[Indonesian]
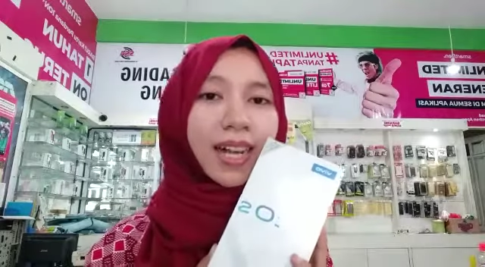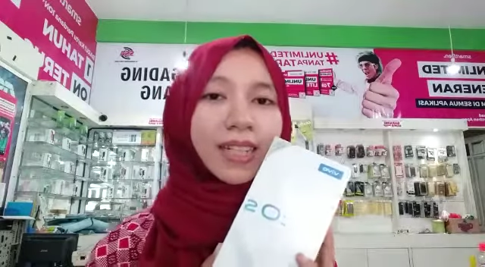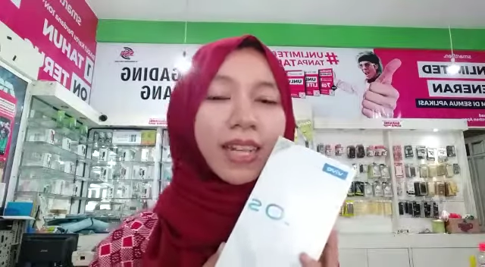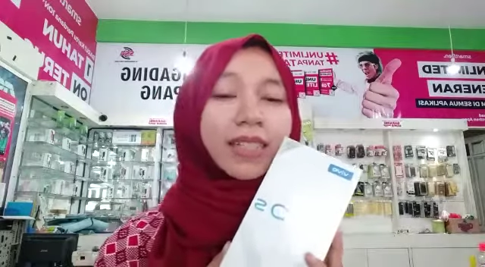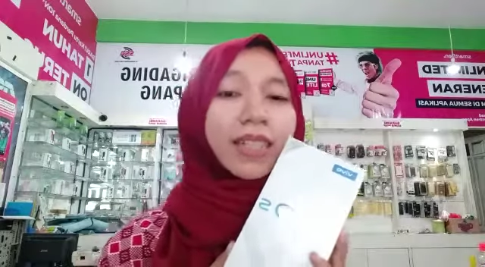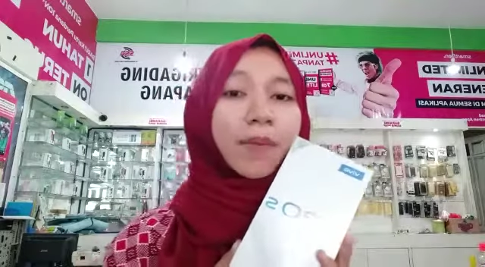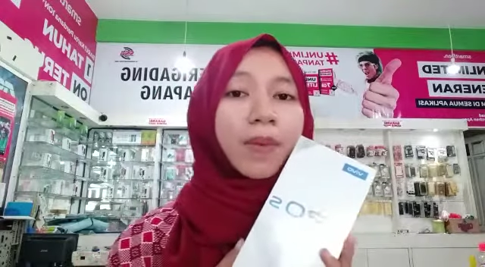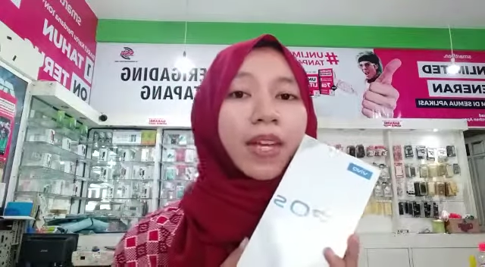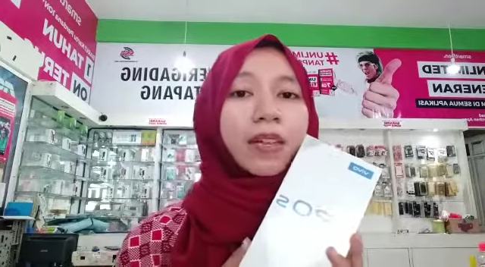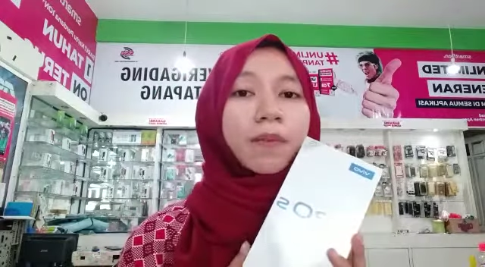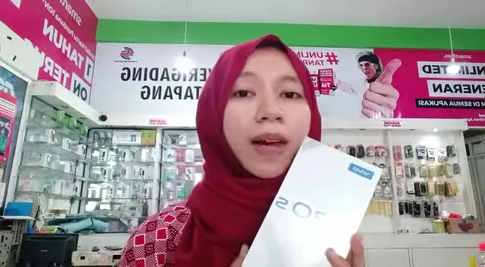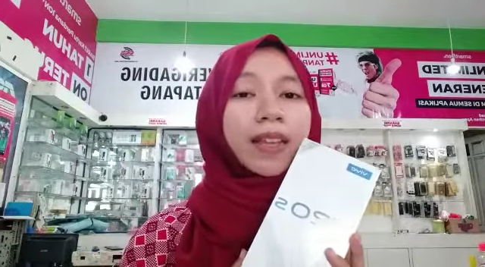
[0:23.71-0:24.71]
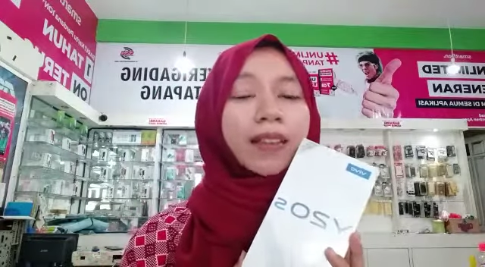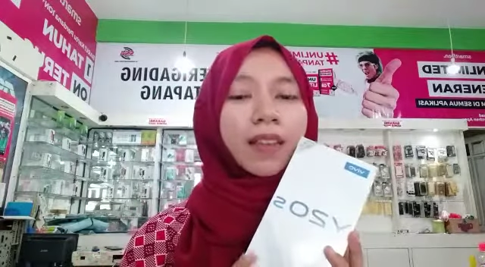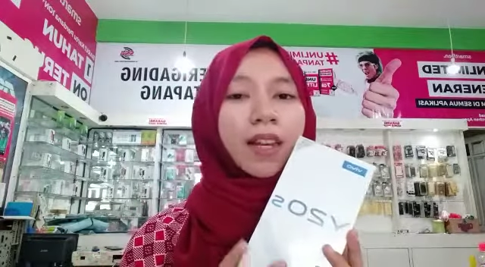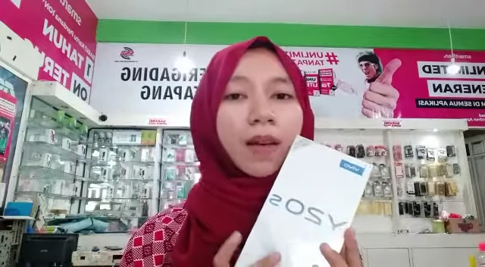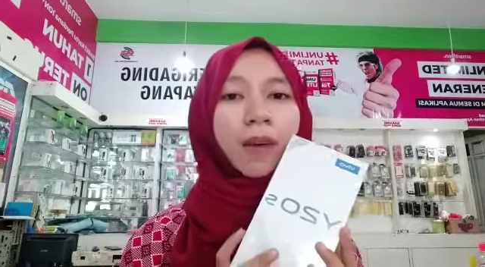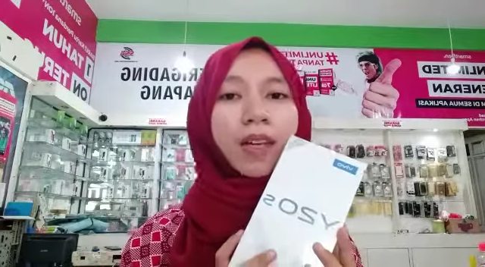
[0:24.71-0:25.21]
dan kamera depan
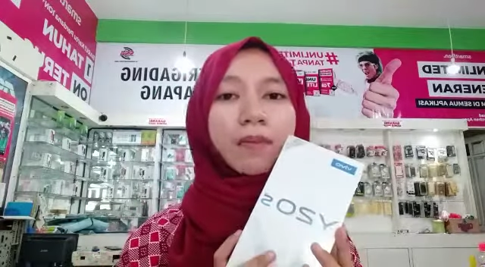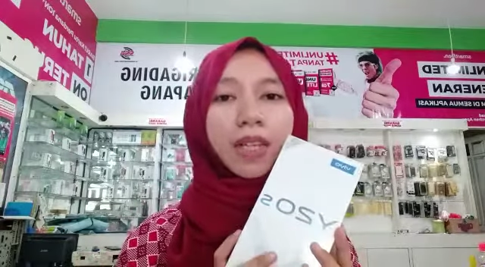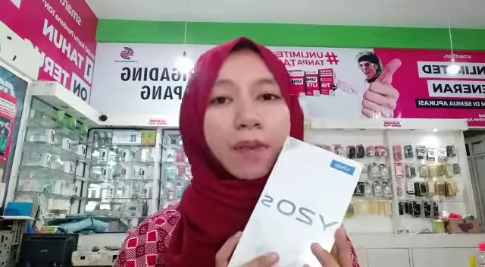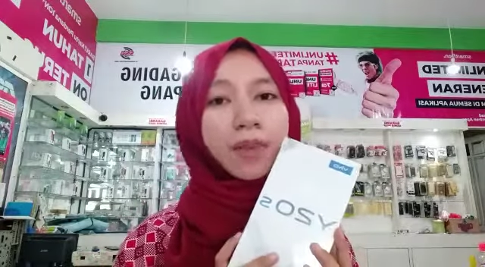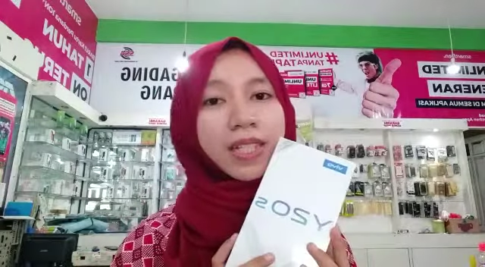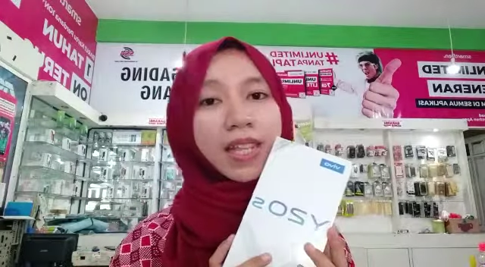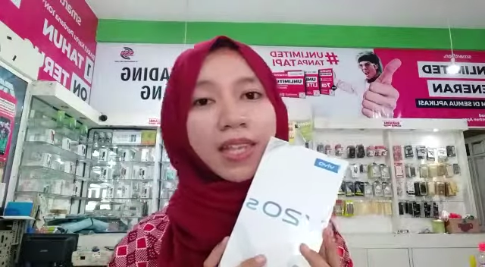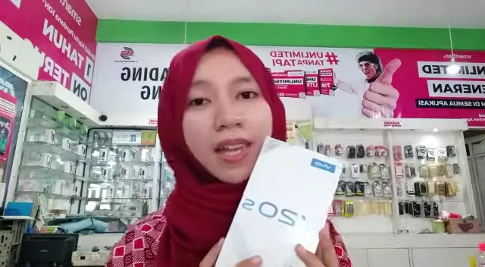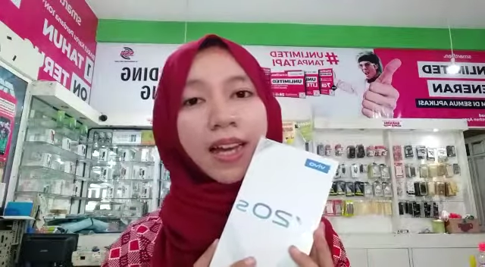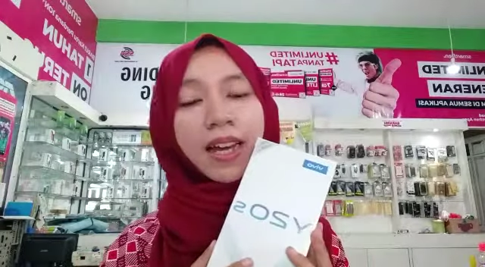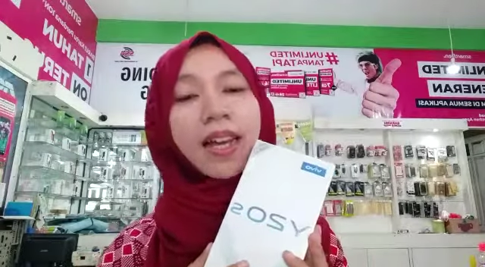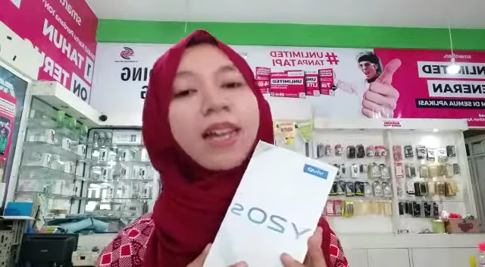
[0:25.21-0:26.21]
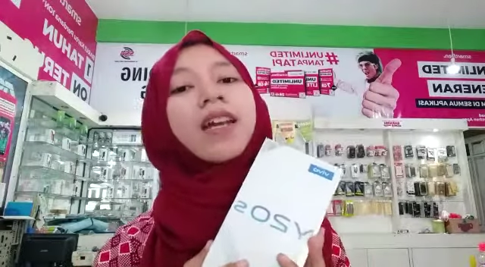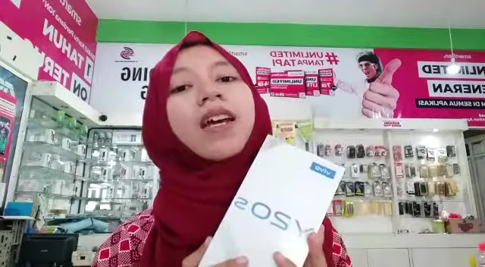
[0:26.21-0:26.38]
8 megapiksel ya.